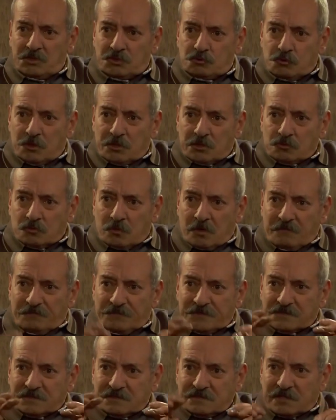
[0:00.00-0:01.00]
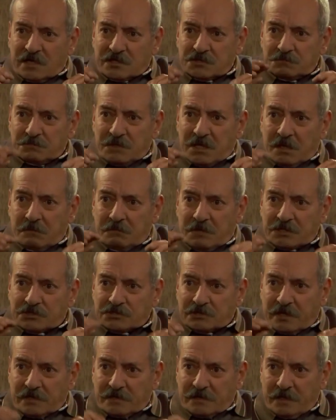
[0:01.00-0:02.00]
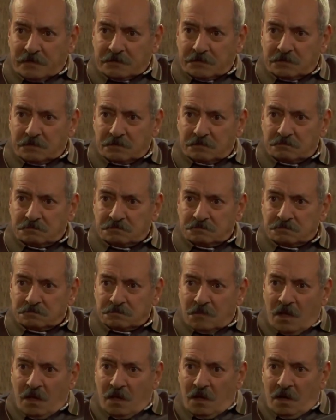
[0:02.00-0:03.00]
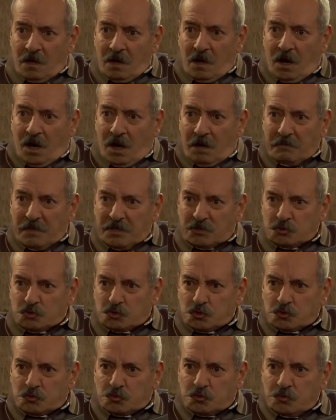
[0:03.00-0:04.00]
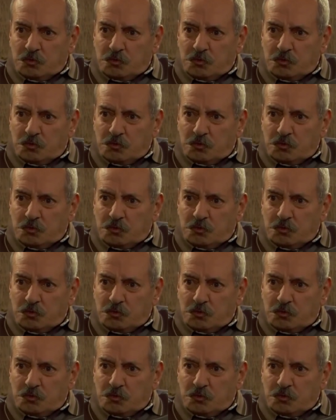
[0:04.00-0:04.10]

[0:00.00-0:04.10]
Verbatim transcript: ناس بس يعرفوا بيحكوا علينا بطعمة وبلا طعمة وبيقولوا